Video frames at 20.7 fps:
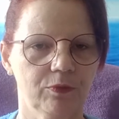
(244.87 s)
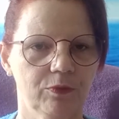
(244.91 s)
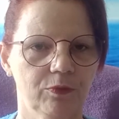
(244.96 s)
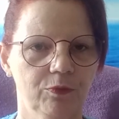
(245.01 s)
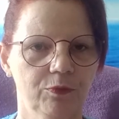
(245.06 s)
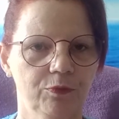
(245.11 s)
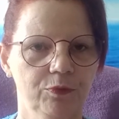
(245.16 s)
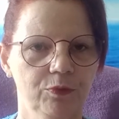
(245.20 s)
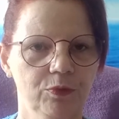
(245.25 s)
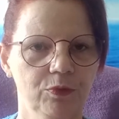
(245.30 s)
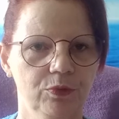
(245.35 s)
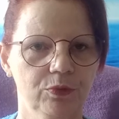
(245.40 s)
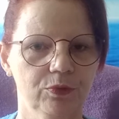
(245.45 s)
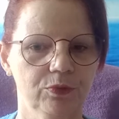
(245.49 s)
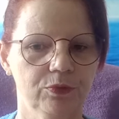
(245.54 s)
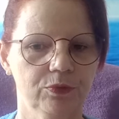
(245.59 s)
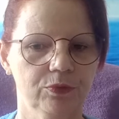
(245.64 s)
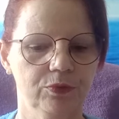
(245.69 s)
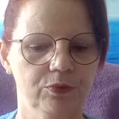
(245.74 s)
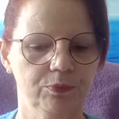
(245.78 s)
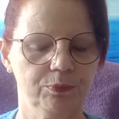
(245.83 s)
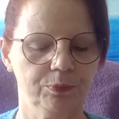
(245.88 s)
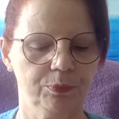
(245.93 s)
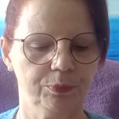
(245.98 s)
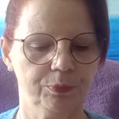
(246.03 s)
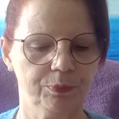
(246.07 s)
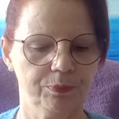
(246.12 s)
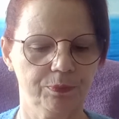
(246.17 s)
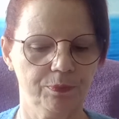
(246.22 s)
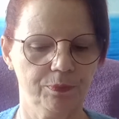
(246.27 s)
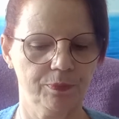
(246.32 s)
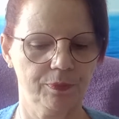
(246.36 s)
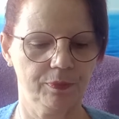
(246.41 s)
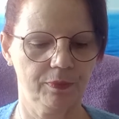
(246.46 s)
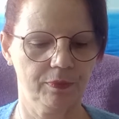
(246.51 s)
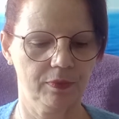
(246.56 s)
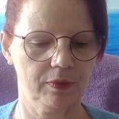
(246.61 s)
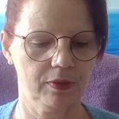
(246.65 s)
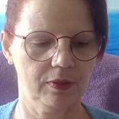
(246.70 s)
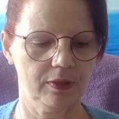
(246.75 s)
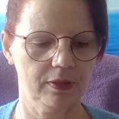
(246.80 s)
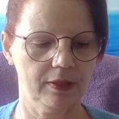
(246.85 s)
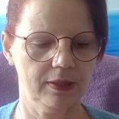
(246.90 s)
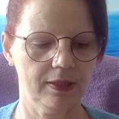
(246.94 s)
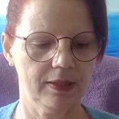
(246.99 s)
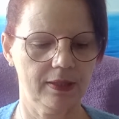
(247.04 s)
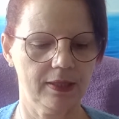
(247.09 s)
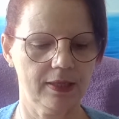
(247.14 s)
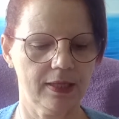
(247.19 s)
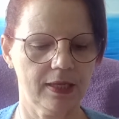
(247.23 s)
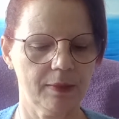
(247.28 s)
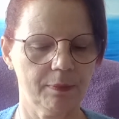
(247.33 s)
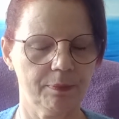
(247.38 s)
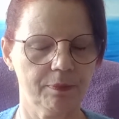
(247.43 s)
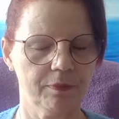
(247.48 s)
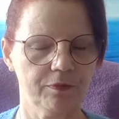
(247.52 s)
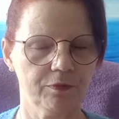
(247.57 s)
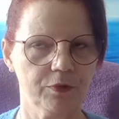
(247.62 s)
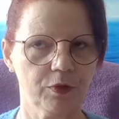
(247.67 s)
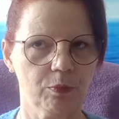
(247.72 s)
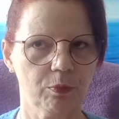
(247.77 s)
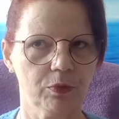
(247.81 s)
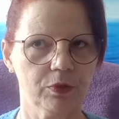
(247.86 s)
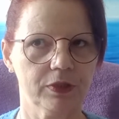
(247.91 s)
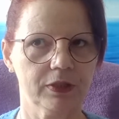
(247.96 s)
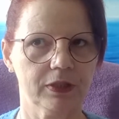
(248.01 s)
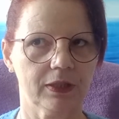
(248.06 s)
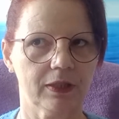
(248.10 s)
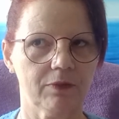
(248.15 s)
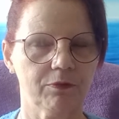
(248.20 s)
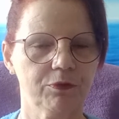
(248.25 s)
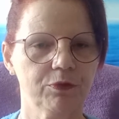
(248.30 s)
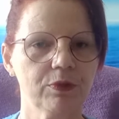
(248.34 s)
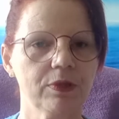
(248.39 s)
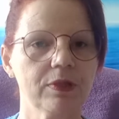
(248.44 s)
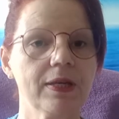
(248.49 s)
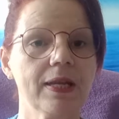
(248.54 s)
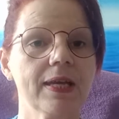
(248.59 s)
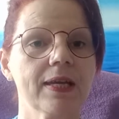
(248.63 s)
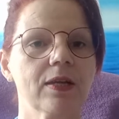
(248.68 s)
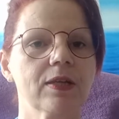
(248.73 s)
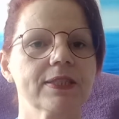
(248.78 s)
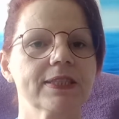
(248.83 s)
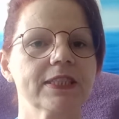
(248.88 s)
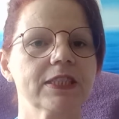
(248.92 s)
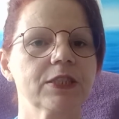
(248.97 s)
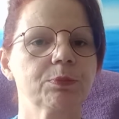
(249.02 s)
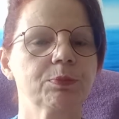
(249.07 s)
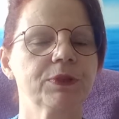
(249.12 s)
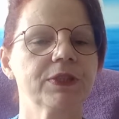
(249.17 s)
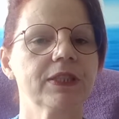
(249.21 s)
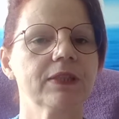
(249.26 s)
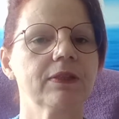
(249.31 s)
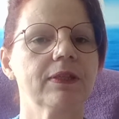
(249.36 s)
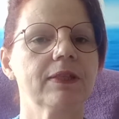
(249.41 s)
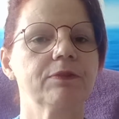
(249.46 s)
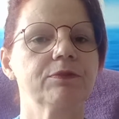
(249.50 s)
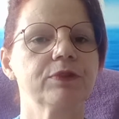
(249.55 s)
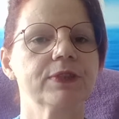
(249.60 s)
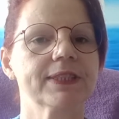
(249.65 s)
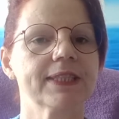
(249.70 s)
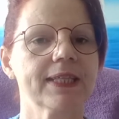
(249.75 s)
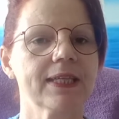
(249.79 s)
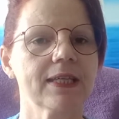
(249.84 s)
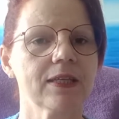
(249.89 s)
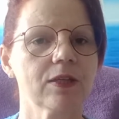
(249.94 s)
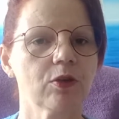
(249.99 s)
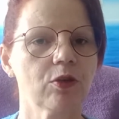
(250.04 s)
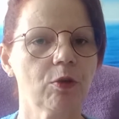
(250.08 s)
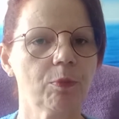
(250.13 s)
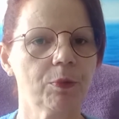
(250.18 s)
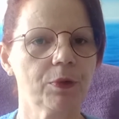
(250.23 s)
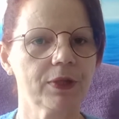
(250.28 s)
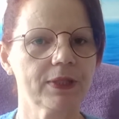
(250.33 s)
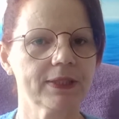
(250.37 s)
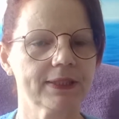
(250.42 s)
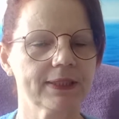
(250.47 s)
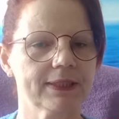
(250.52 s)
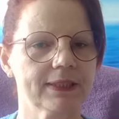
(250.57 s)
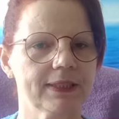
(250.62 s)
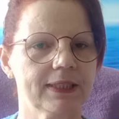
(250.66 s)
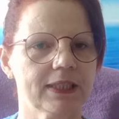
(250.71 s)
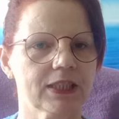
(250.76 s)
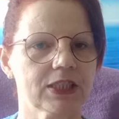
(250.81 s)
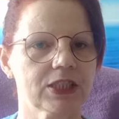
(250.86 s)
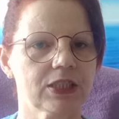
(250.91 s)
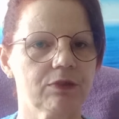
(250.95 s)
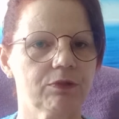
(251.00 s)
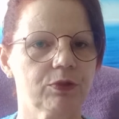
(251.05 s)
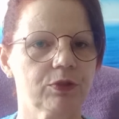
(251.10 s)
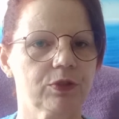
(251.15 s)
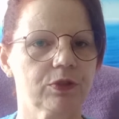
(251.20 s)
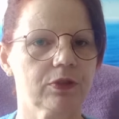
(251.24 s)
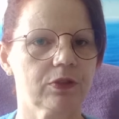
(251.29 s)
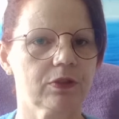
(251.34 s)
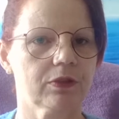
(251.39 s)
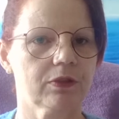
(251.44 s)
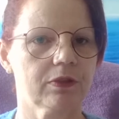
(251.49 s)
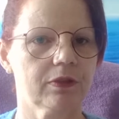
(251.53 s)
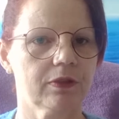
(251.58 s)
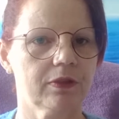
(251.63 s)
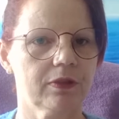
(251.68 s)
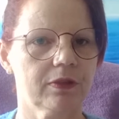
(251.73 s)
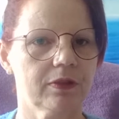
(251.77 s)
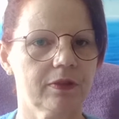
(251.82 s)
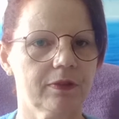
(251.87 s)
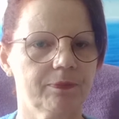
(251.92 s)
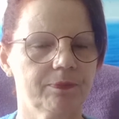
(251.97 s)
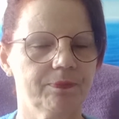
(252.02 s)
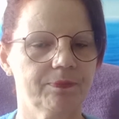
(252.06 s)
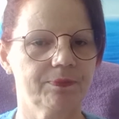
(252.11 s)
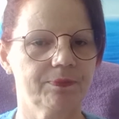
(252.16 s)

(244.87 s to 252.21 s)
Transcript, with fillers: vous, la, comment dire, vous la, si je puis dire, vous incorporez cette énergie à votre cœur.